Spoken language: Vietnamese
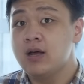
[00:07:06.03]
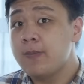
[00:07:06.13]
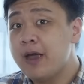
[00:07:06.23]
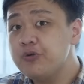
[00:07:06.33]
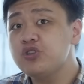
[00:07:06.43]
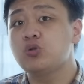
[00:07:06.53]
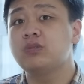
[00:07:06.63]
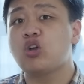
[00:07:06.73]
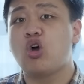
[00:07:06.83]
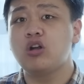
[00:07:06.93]
nếu như chúng
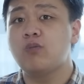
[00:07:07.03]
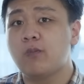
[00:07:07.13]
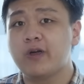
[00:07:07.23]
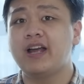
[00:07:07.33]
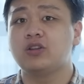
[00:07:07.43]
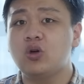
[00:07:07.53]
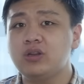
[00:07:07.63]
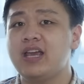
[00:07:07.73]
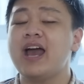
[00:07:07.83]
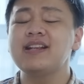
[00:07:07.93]
ta có được một bối cảnh tốt
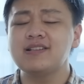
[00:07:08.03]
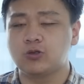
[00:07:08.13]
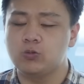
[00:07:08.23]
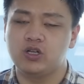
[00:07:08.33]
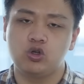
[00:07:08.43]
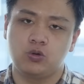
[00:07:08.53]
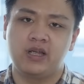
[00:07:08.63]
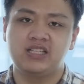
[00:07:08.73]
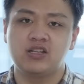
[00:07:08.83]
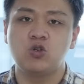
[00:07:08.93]
thì hãy sử dụng chế độ chụp
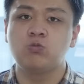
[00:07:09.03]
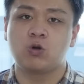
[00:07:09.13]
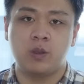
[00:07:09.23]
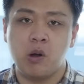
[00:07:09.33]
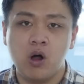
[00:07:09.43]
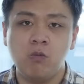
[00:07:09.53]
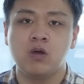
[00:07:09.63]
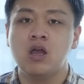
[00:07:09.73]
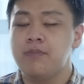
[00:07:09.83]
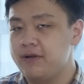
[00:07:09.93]
hình chân dung còn nếu không
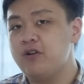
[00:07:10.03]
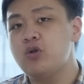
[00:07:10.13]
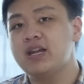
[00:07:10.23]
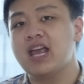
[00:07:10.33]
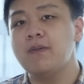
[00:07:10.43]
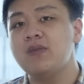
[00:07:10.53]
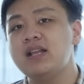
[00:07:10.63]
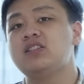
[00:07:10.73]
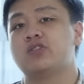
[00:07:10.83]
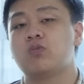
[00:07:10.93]
mình vẫn khuyên anh em
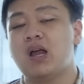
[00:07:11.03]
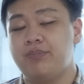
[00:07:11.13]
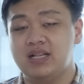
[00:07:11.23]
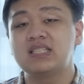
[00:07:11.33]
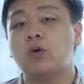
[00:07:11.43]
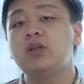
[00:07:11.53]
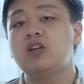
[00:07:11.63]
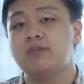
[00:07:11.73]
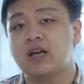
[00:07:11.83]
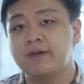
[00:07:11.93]
nên sử dụng cảm biến
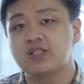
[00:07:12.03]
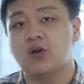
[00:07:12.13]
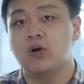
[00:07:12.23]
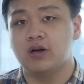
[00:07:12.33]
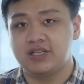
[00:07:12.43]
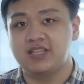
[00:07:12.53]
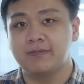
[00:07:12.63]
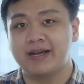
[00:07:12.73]
64 megapixel ở trên chiếc